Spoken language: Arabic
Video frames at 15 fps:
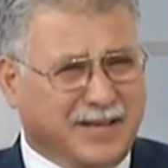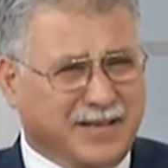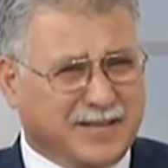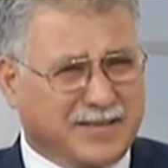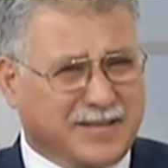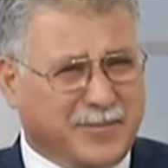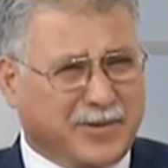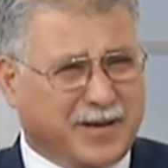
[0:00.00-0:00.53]

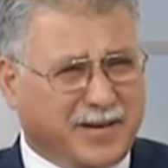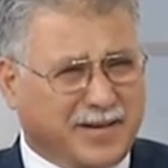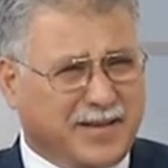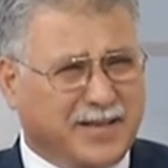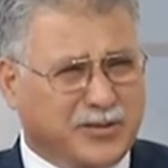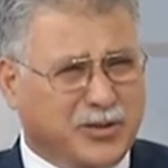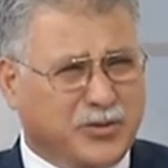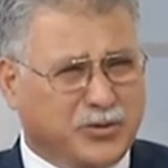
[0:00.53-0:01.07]

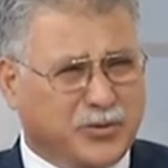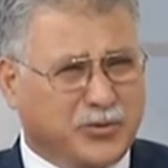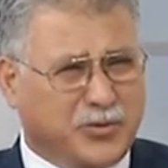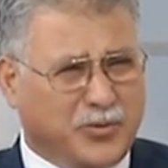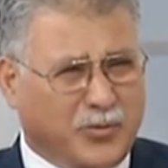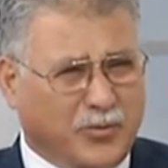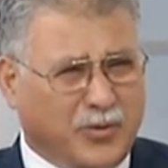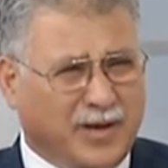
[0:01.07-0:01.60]
استمرارية الجرح
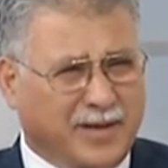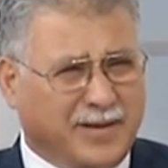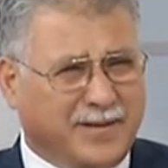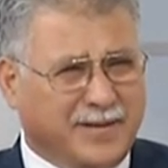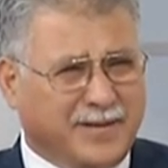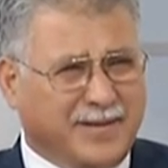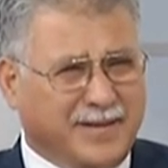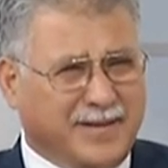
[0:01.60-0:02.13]
هو
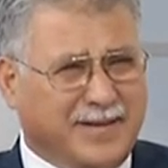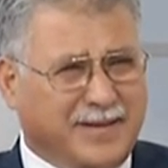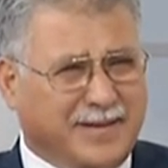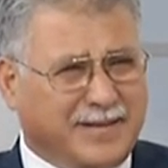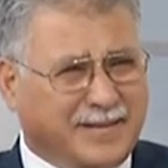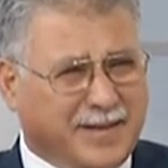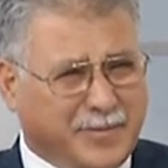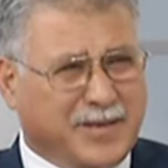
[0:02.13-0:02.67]

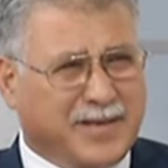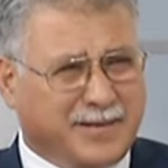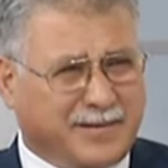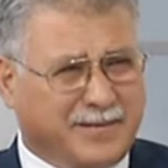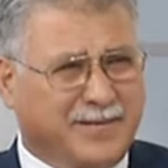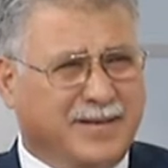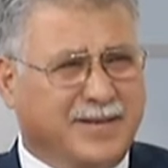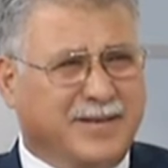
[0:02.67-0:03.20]
كبير
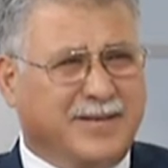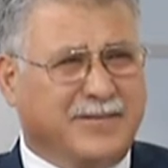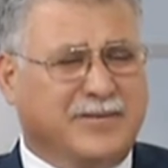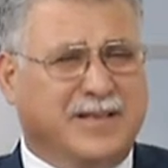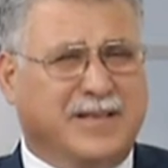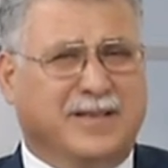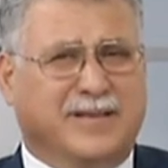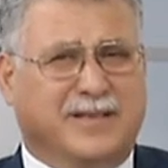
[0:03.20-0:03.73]

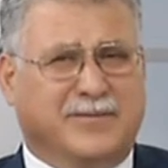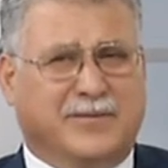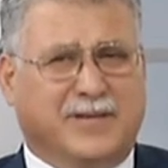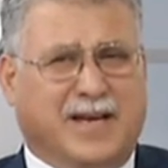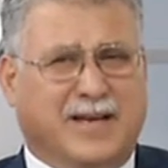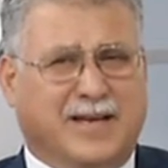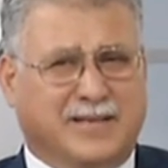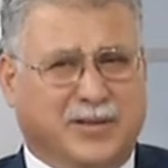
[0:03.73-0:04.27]
في في
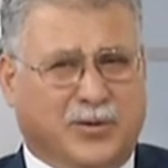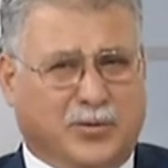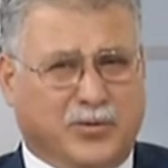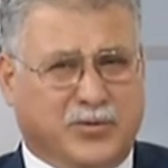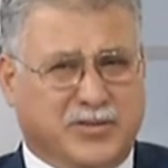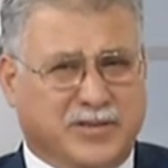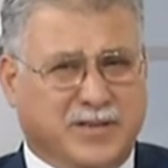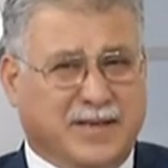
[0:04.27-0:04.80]
حياة
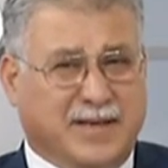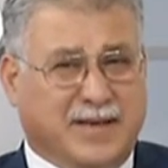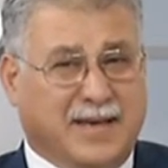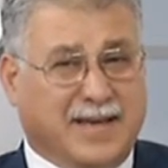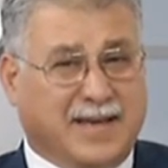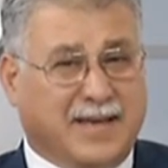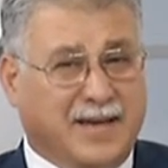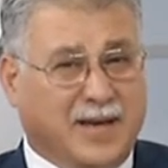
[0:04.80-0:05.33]
القدس
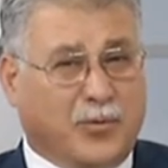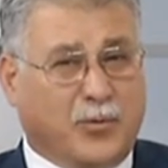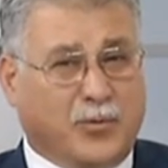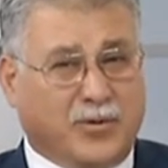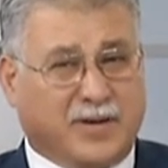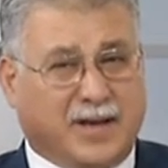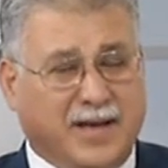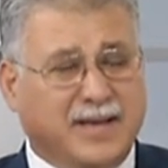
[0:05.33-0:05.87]
لكن لو
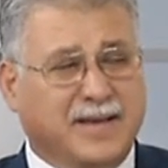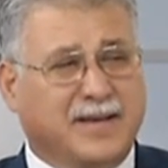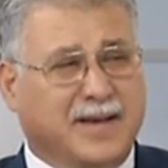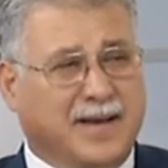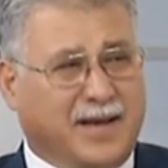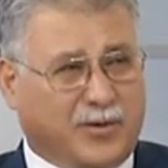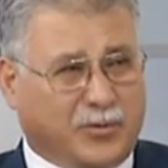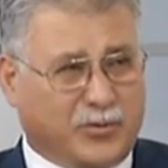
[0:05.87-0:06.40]

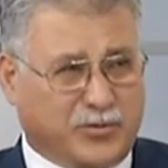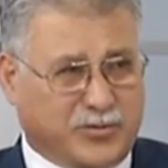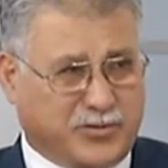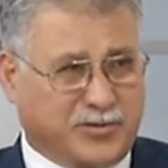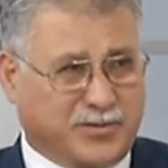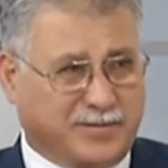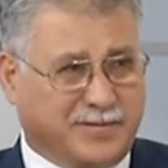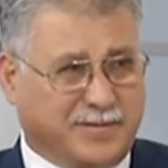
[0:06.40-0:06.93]
رأينا
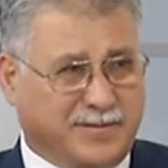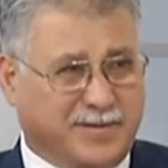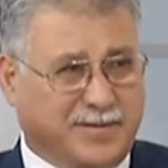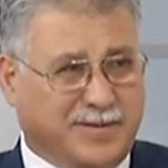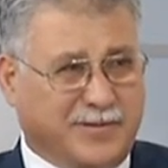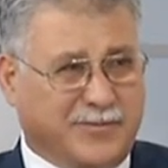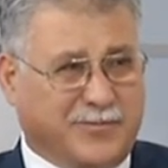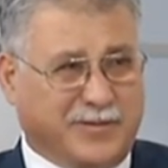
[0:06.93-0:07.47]
القدس
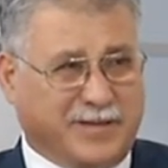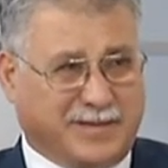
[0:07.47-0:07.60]
في